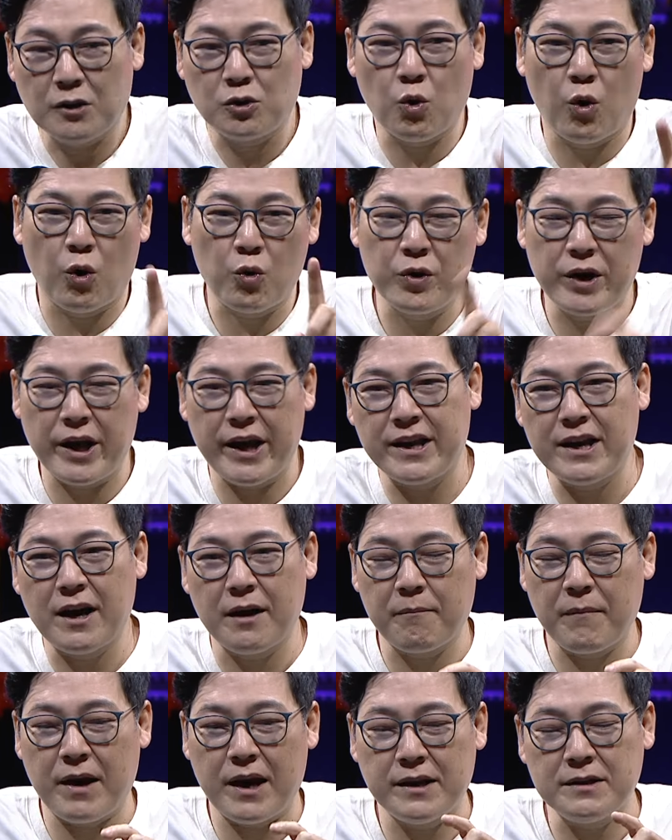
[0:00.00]
ตัวคุณเองยั
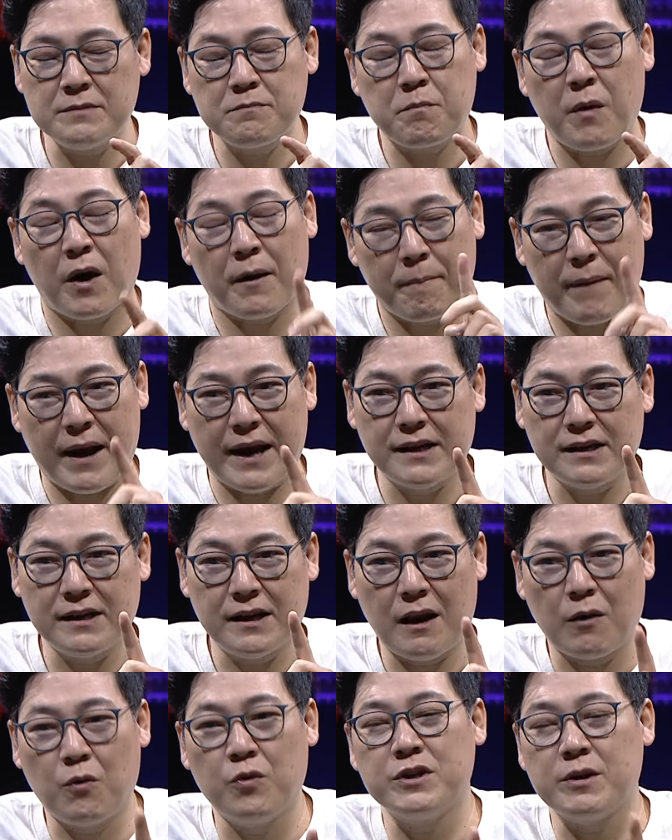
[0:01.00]
งไม่ปลอดภัยเลย
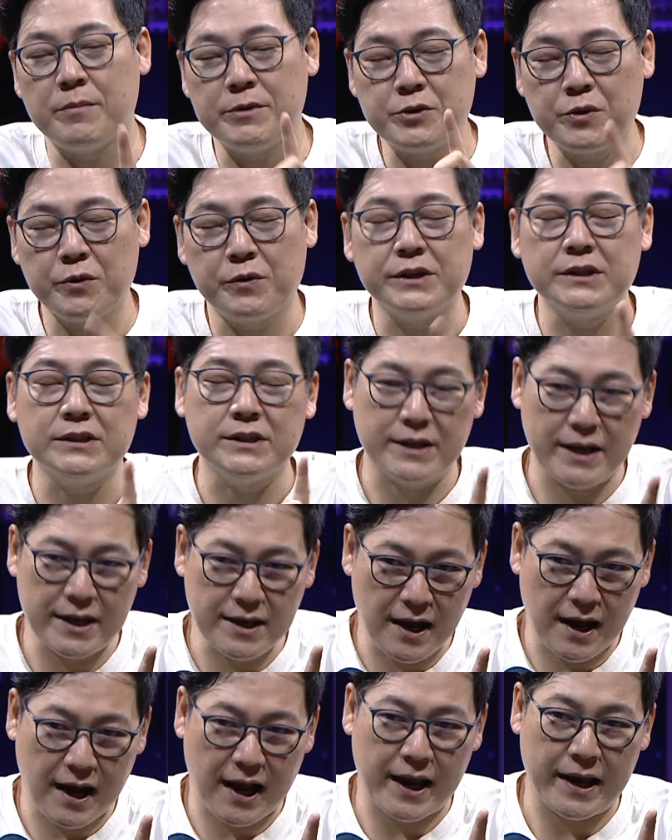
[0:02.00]
แล้วคุณจะไปช่วยคนอื่นได้
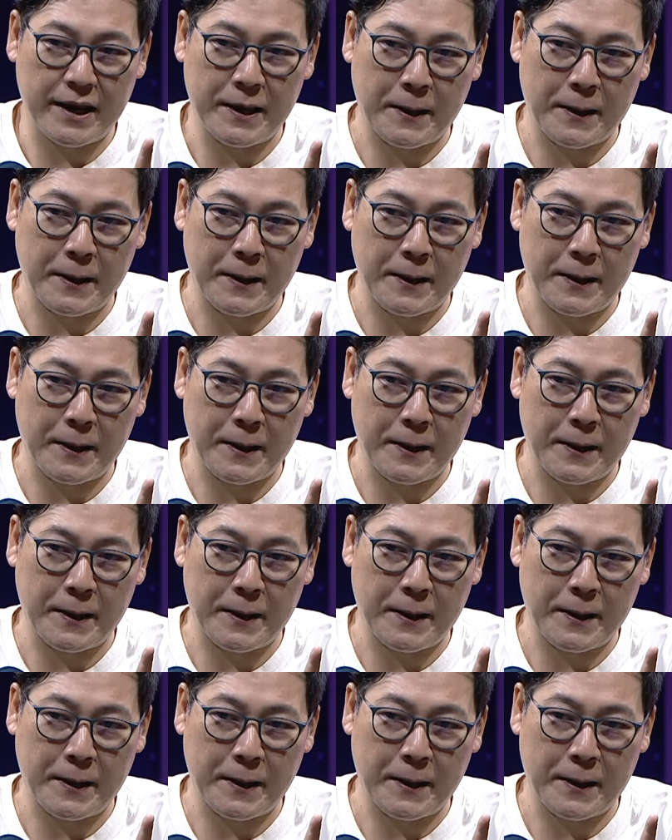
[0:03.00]
ยังไง